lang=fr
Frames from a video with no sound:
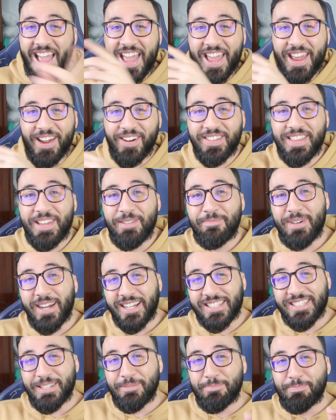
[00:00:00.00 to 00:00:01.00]
et on est
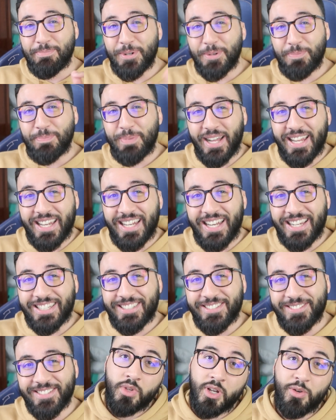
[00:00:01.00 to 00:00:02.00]
parti pour parler de
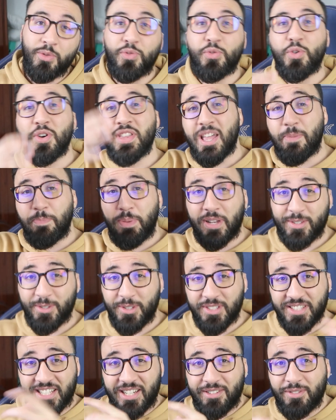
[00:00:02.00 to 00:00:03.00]
l'actu. Vous n'êtes pas
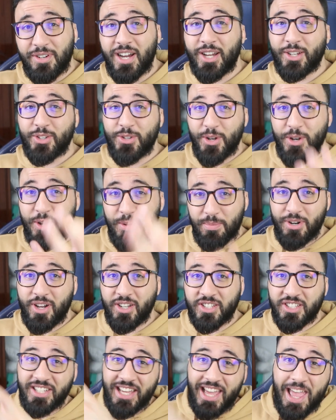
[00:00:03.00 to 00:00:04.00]
sans savoir que le
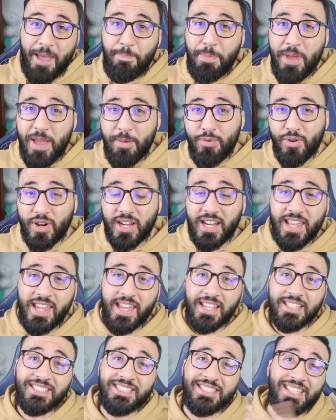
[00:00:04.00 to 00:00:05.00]
bloc épée
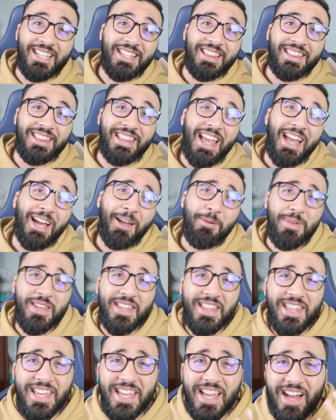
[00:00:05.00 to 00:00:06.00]
bouclier s'est
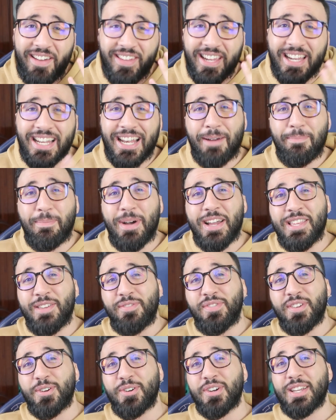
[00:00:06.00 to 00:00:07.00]
terminé avec la
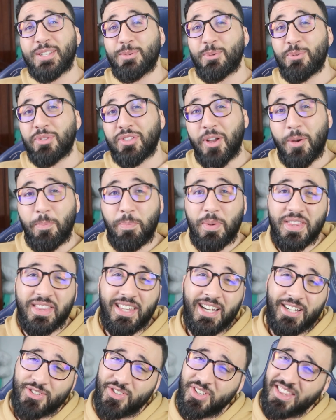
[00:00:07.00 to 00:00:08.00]
magnifique collection
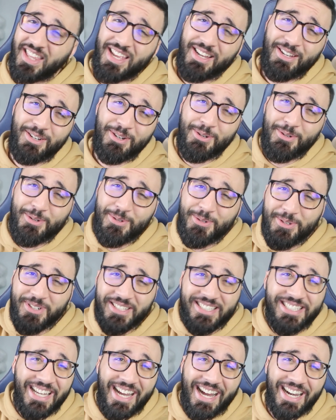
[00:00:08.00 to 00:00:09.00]
Tempête Argentée et le
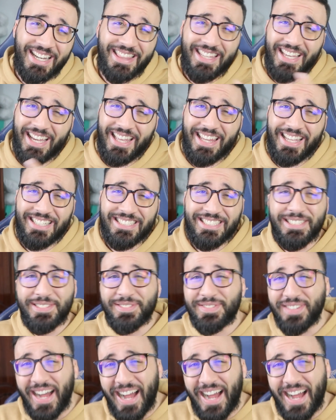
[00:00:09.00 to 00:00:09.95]
Lugia alternatif